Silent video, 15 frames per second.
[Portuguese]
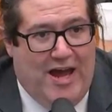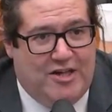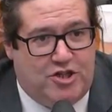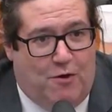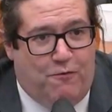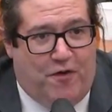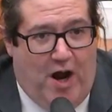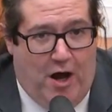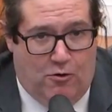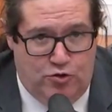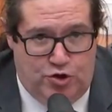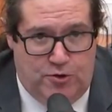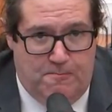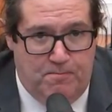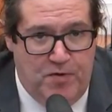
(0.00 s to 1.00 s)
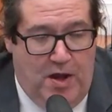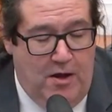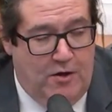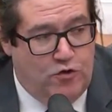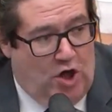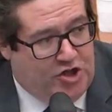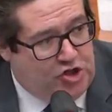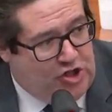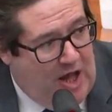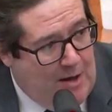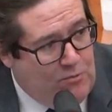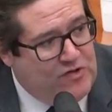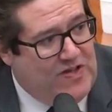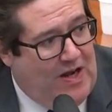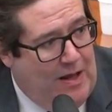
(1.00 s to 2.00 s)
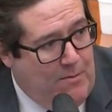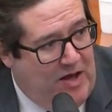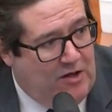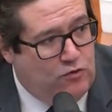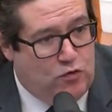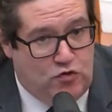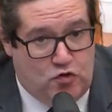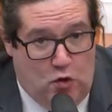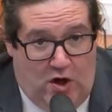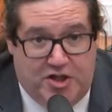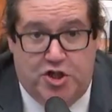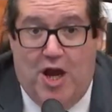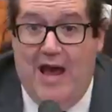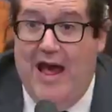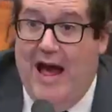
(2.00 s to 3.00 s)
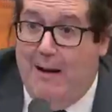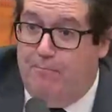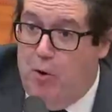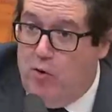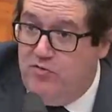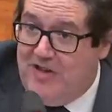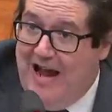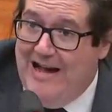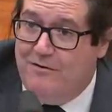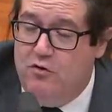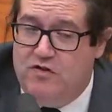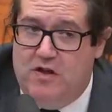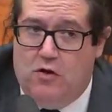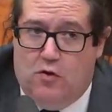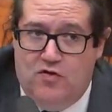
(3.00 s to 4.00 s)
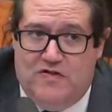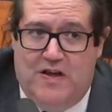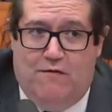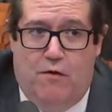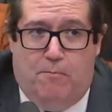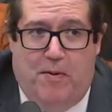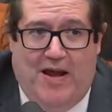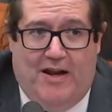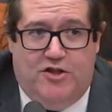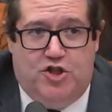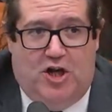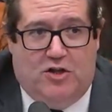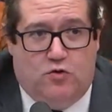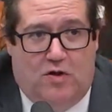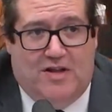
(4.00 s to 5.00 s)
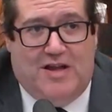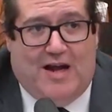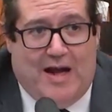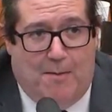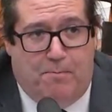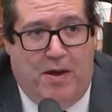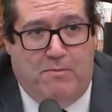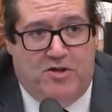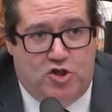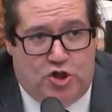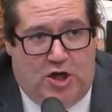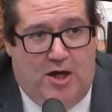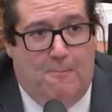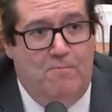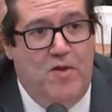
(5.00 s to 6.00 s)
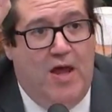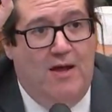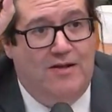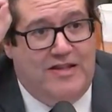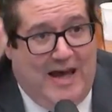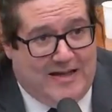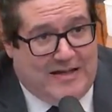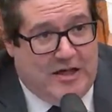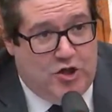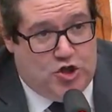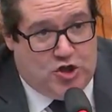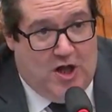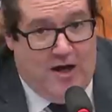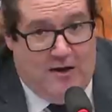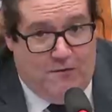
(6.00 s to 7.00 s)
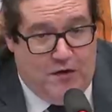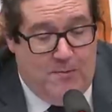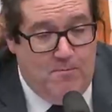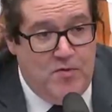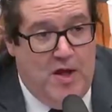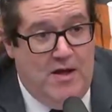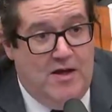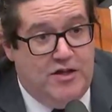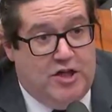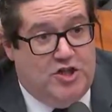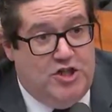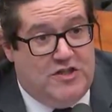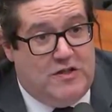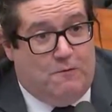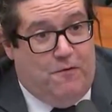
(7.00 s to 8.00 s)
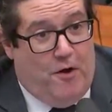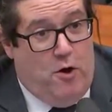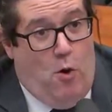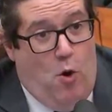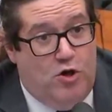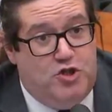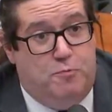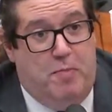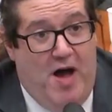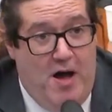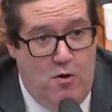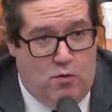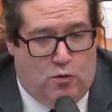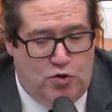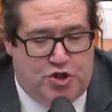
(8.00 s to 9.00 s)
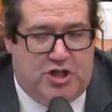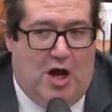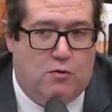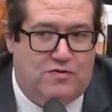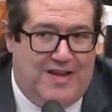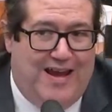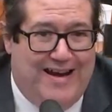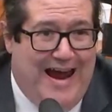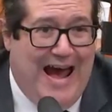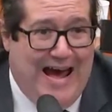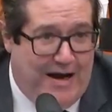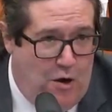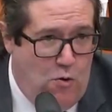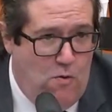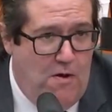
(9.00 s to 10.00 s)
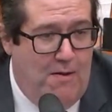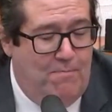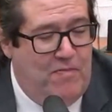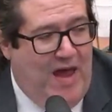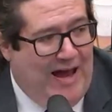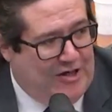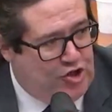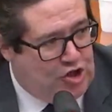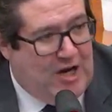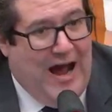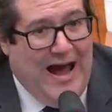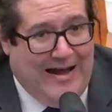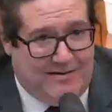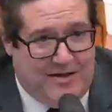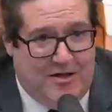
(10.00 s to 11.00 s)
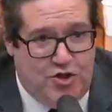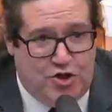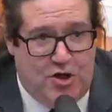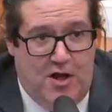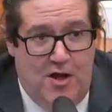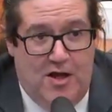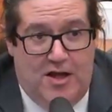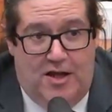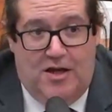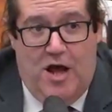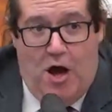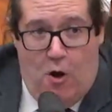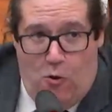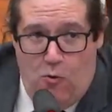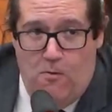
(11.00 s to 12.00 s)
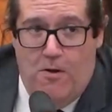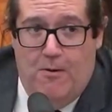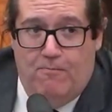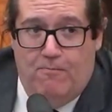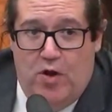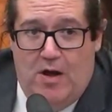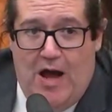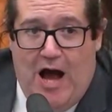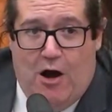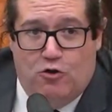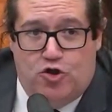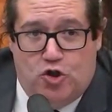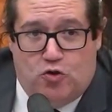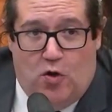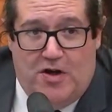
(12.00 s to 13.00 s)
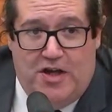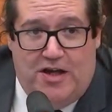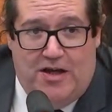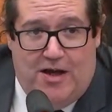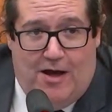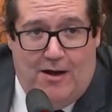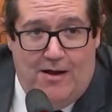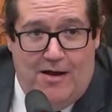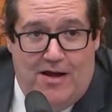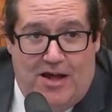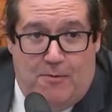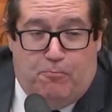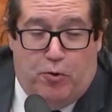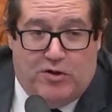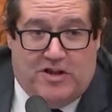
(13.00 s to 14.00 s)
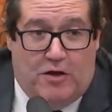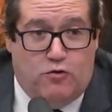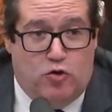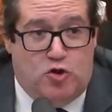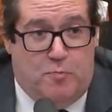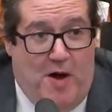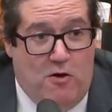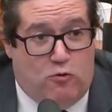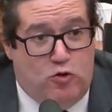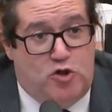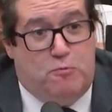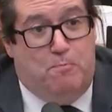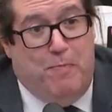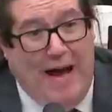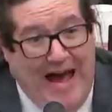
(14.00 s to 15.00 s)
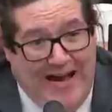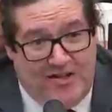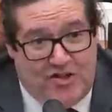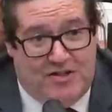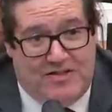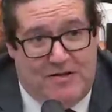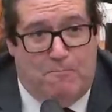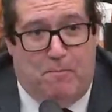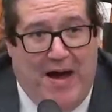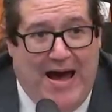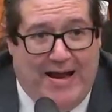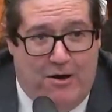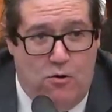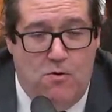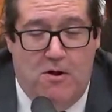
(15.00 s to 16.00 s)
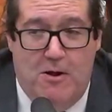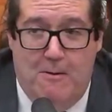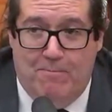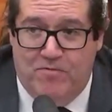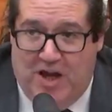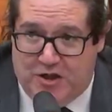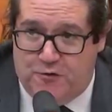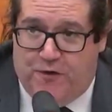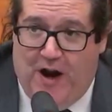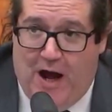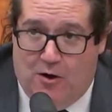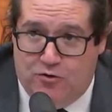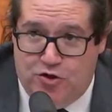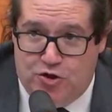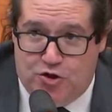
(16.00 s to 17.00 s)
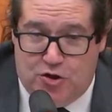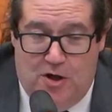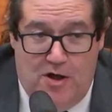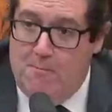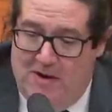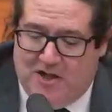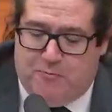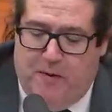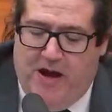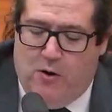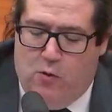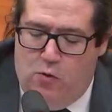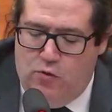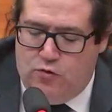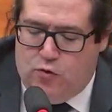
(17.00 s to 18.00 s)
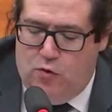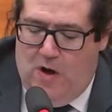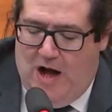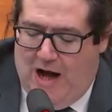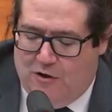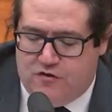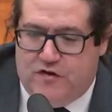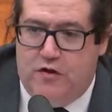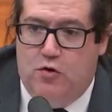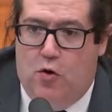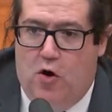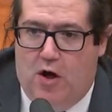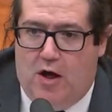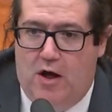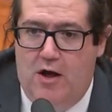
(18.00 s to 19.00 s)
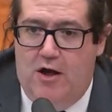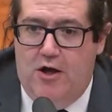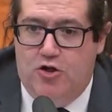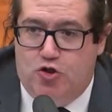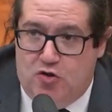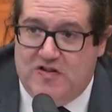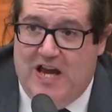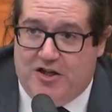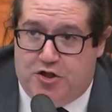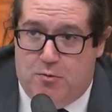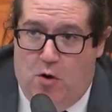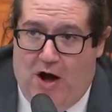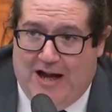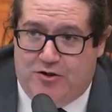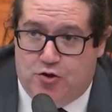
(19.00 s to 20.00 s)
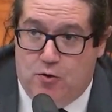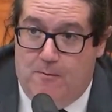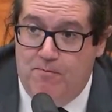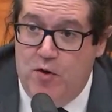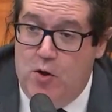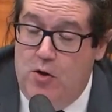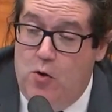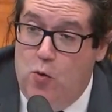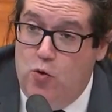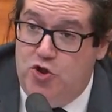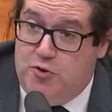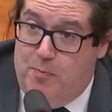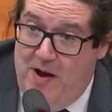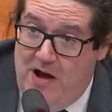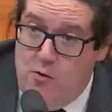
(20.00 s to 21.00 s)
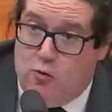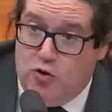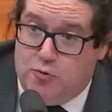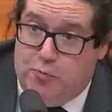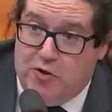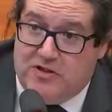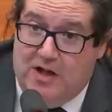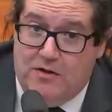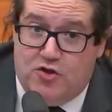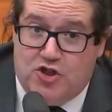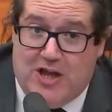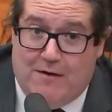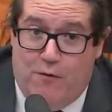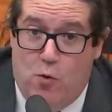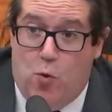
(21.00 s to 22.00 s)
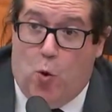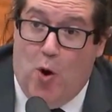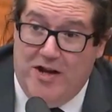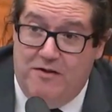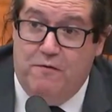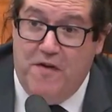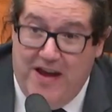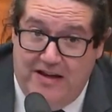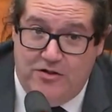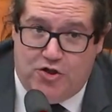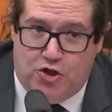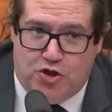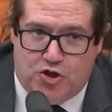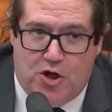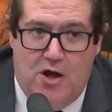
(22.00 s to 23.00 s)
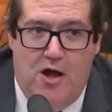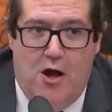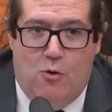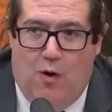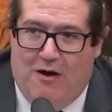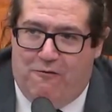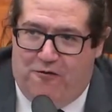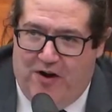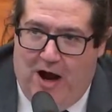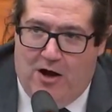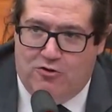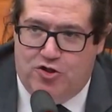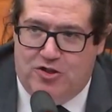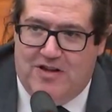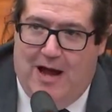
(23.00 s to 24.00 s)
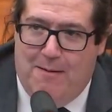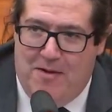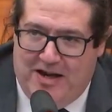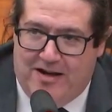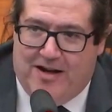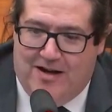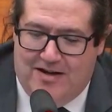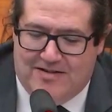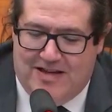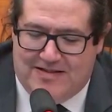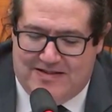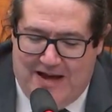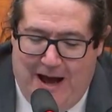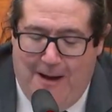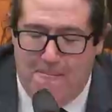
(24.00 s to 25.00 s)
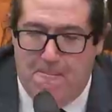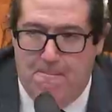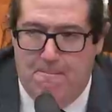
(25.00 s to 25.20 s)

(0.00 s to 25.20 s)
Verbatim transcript: esta fraude. Nós temos elementos hoje, apontados inclusive pela diretora da KPMG, que aqui esteve, que disse que foram os bancos que alteraram as cartas e não a auditoria, e portanto os bancos participaram das fraudes. Mas pergunto ao senhor José Timóteo: os bancos, portanto, estavam coniventes com a fraude da Americanas SA?